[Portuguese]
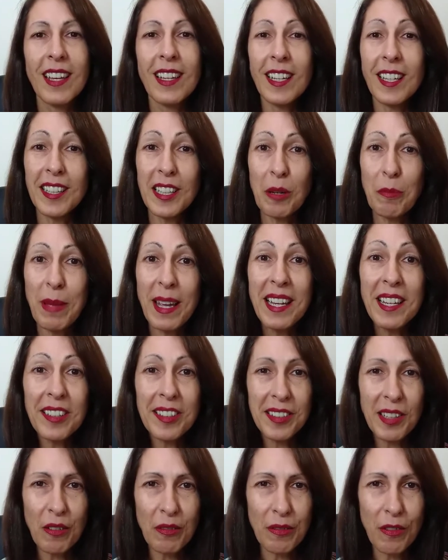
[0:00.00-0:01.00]
E também
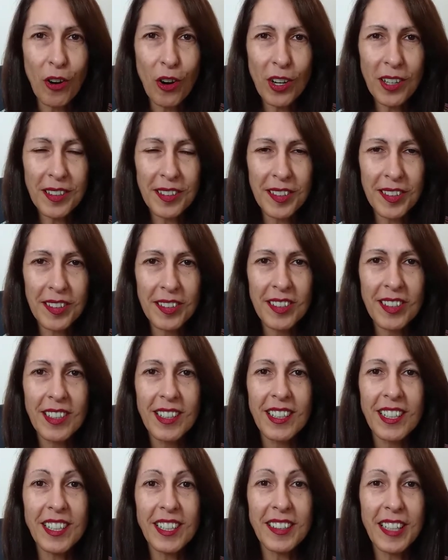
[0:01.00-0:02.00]
essa voz
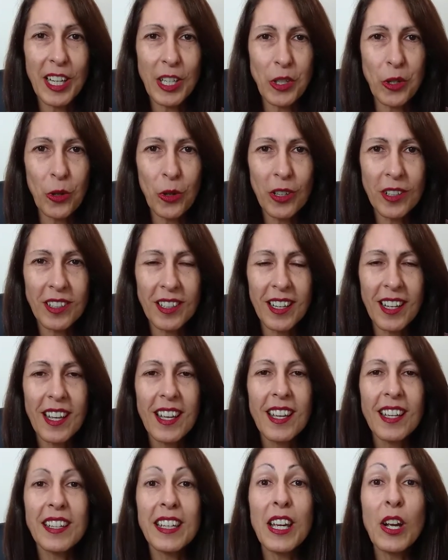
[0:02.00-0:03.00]
interior
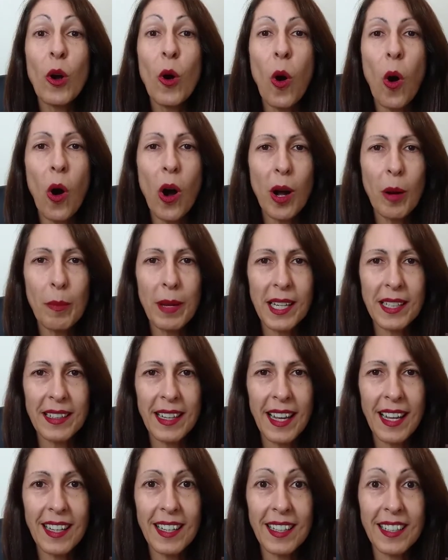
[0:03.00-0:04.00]
que cobra
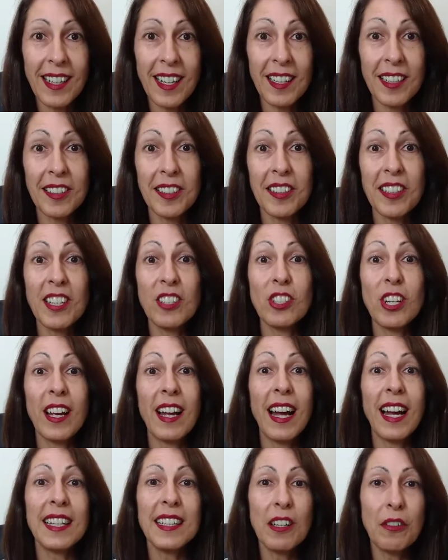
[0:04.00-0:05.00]
dela que ela seja
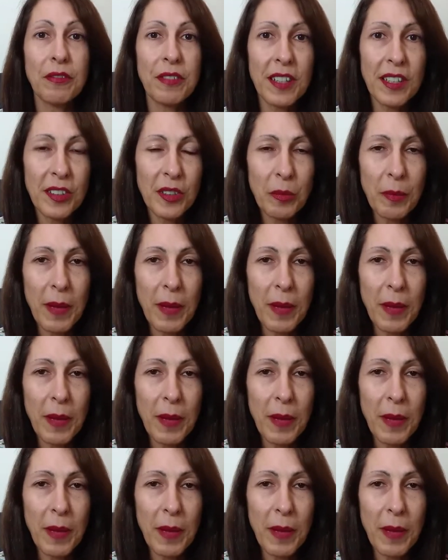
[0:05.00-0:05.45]
cada vez